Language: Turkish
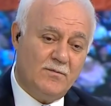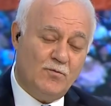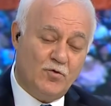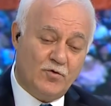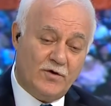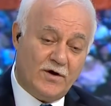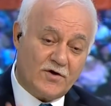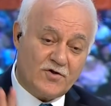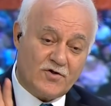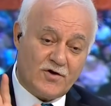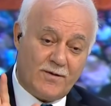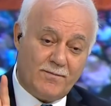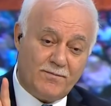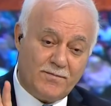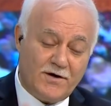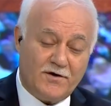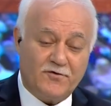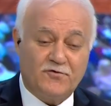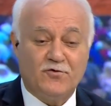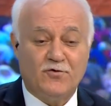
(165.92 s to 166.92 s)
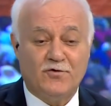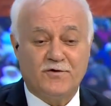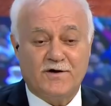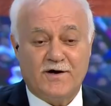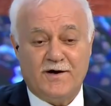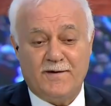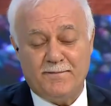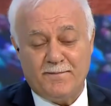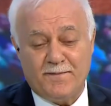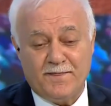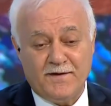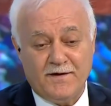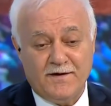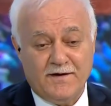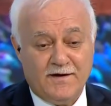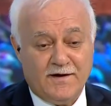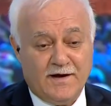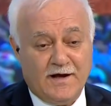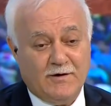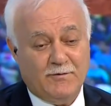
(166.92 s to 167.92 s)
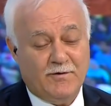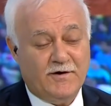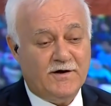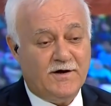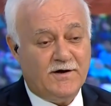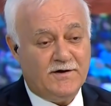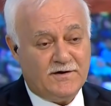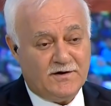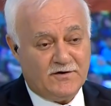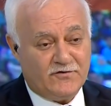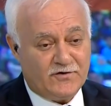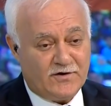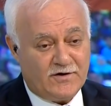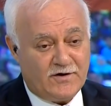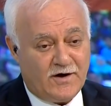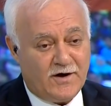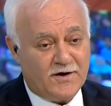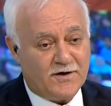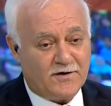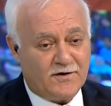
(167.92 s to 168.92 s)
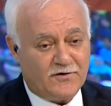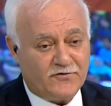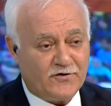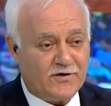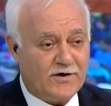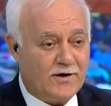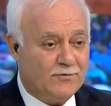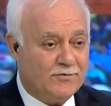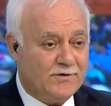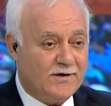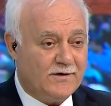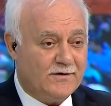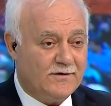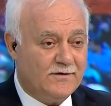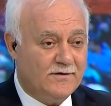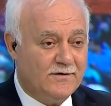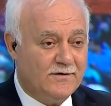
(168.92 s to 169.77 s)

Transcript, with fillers: Bugün akşam biraz sonra elveda diyecek, ayrılacak evden